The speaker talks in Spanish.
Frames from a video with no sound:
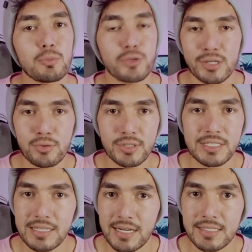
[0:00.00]
y pues muchas
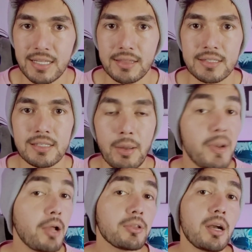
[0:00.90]
cosas interesantes.
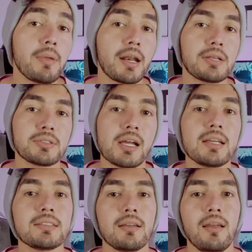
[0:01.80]
También van a encontrar mis redes
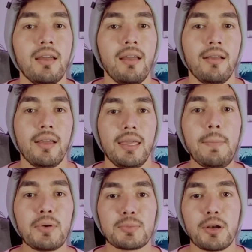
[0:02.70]
sociales
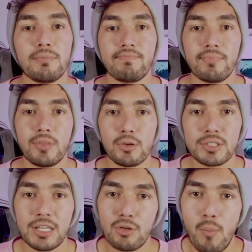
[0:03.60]
y pues bueno,
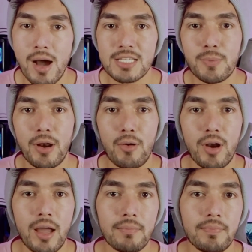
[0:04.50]
no siendo más por
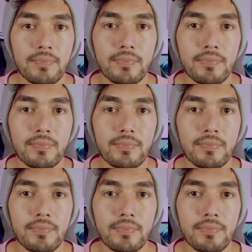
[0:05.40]
ahora,